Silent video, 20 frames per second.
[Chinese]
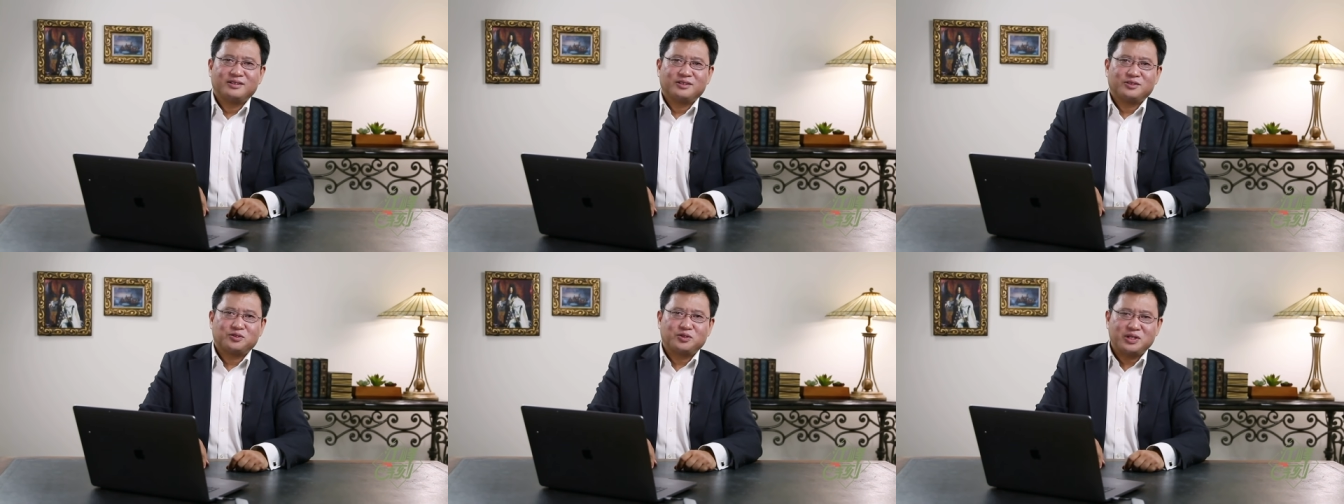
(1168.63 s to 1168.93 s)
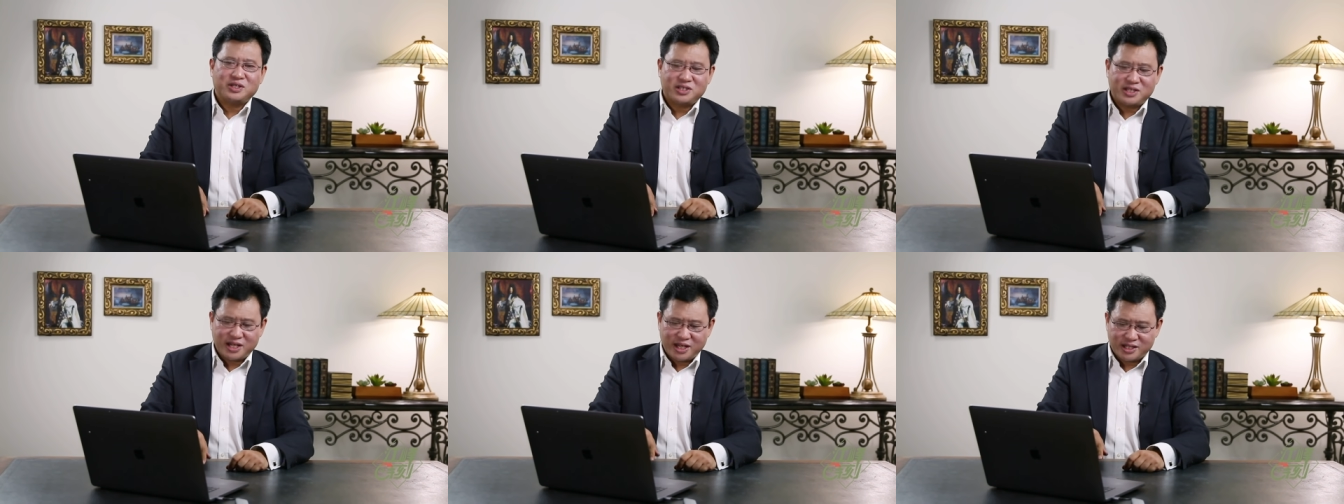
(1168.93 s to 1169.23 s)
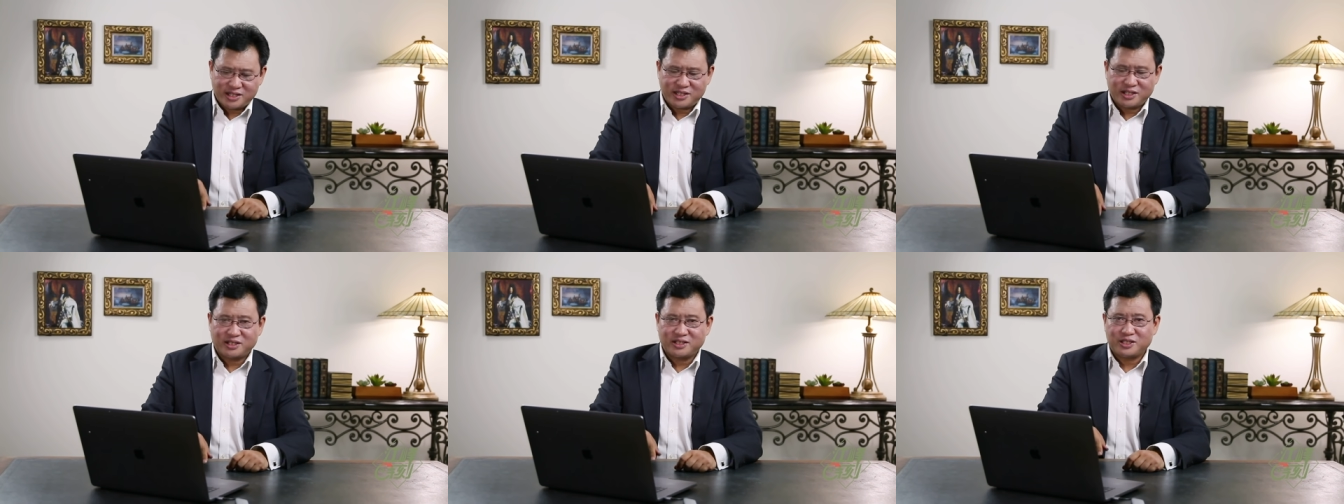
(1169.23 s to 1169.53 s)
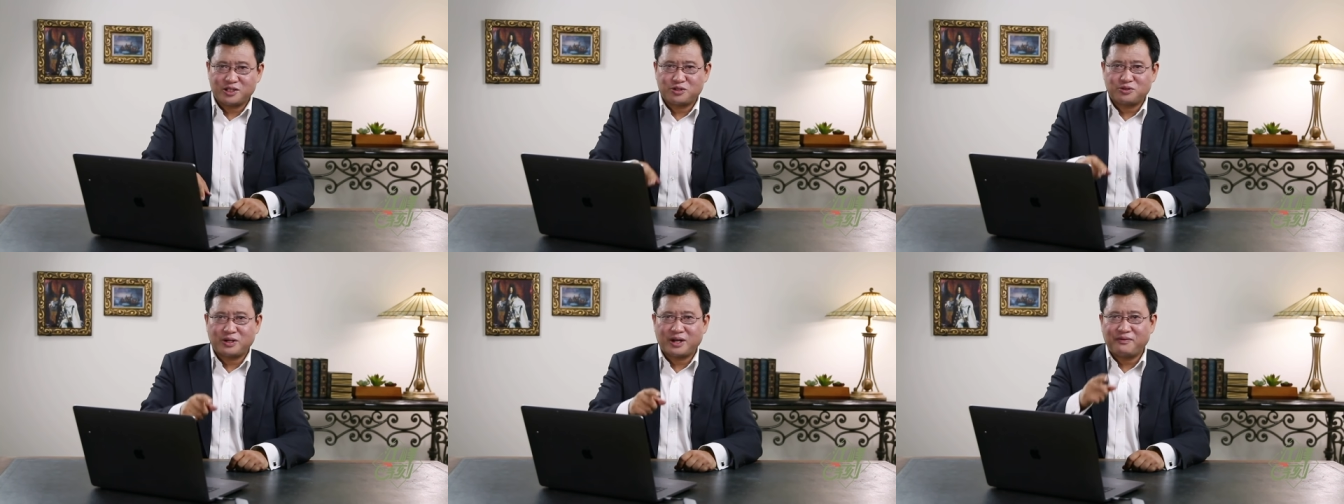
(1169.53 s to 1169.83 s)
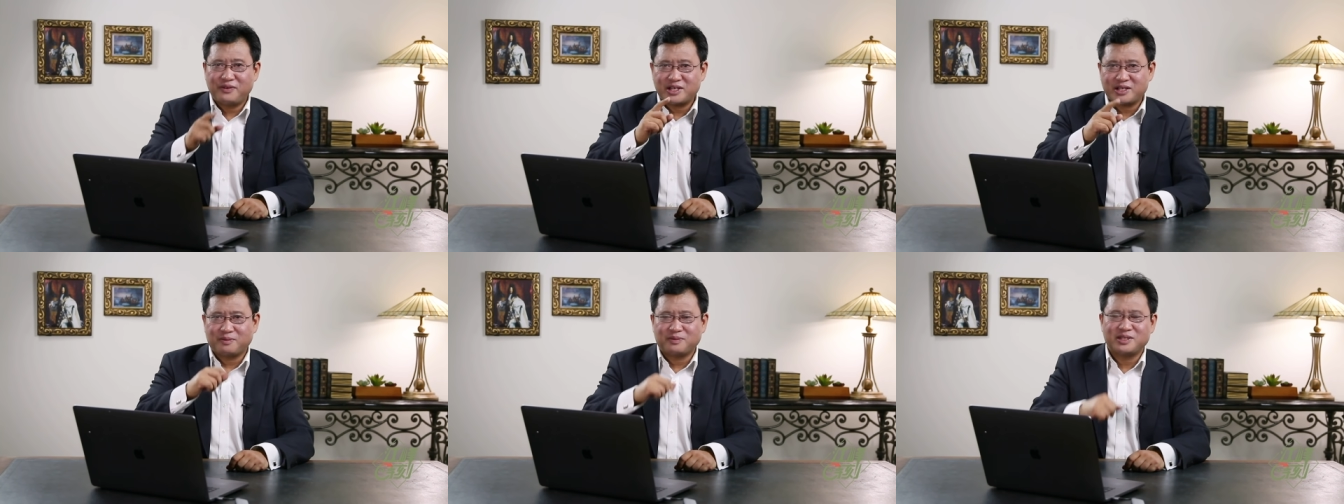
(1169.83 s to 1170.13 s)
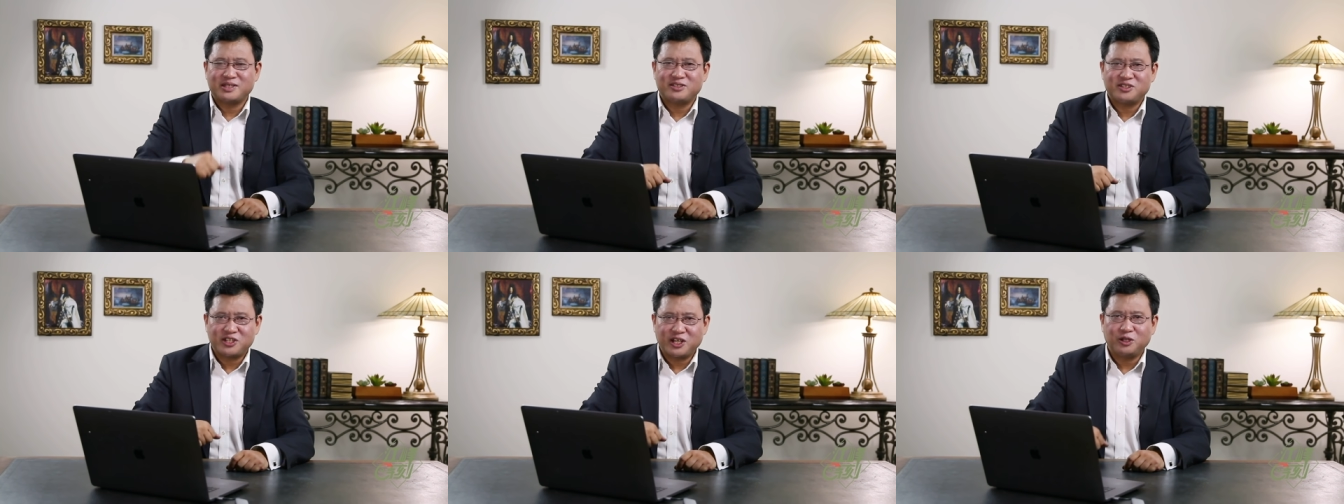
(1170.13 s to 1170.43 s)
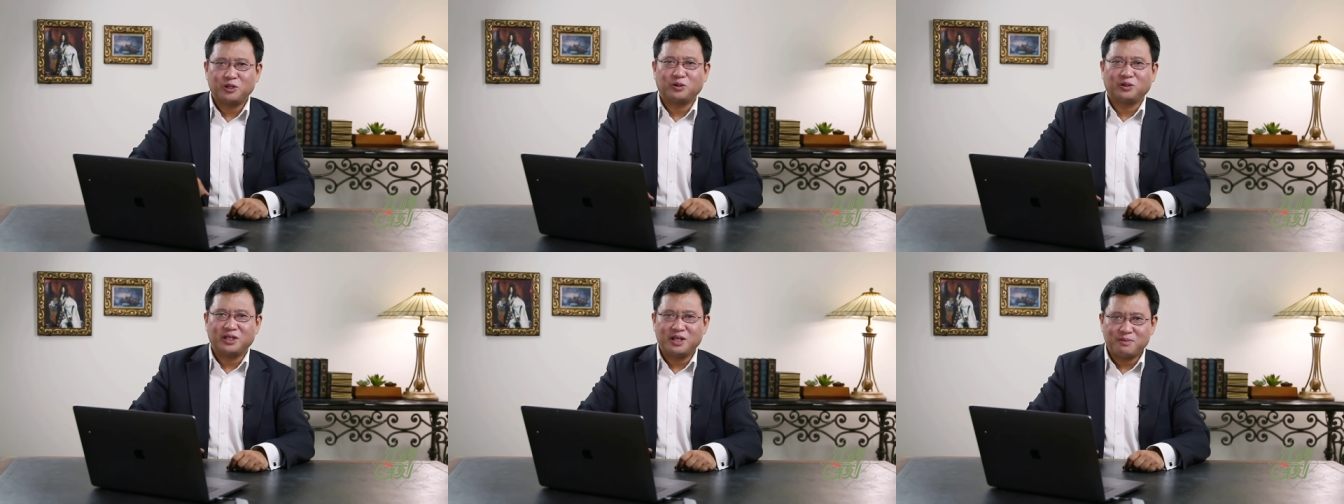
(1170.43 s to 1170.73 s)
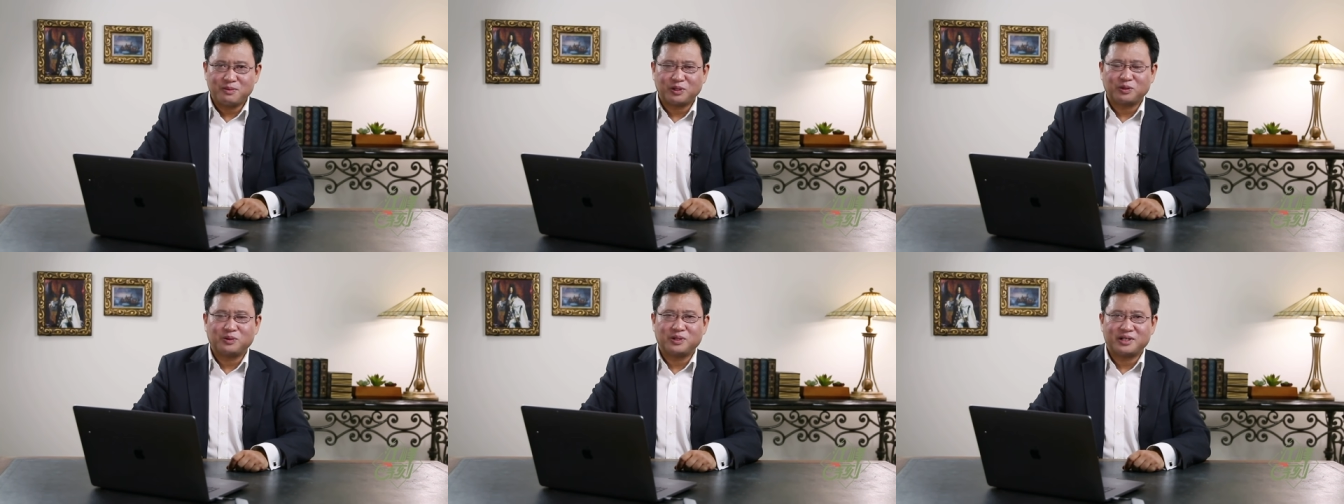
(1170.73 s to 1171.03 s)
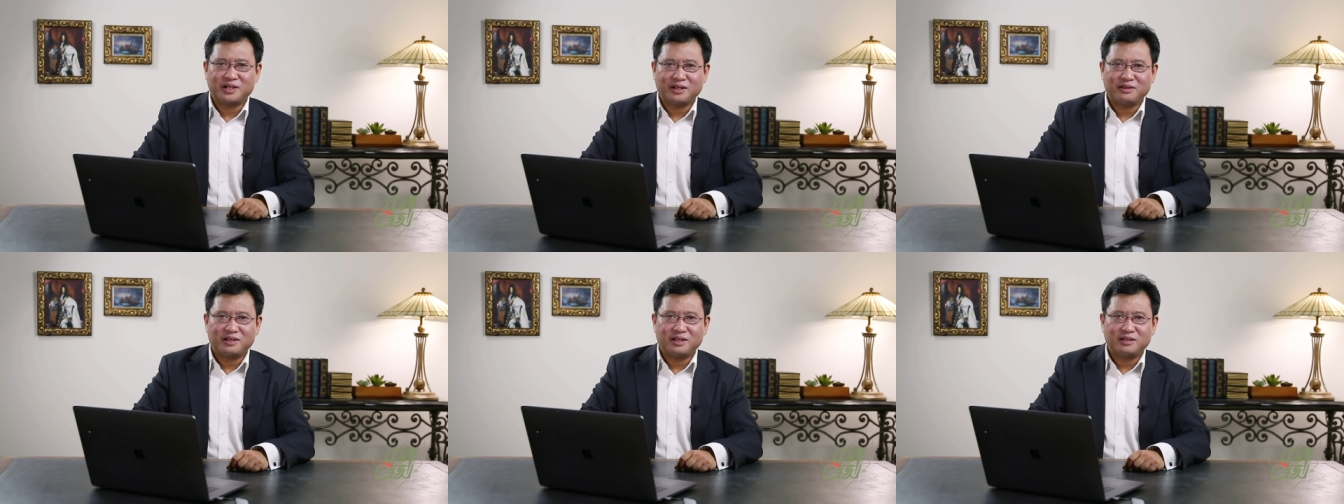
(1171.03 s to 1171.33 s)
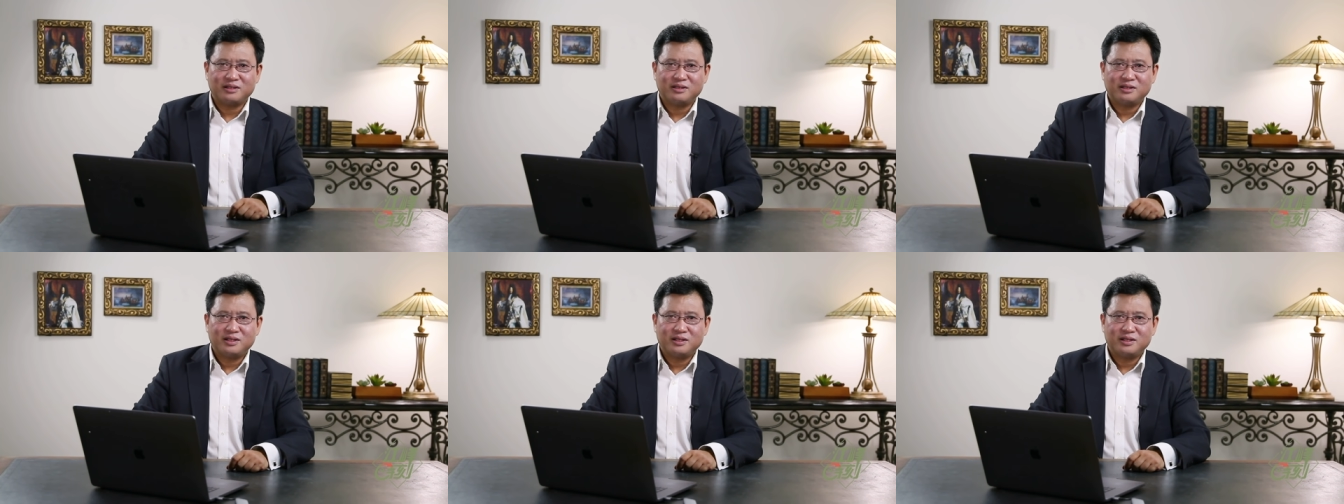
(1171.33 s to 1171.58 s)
所以这个消息出来，为什么震动那么多人呢？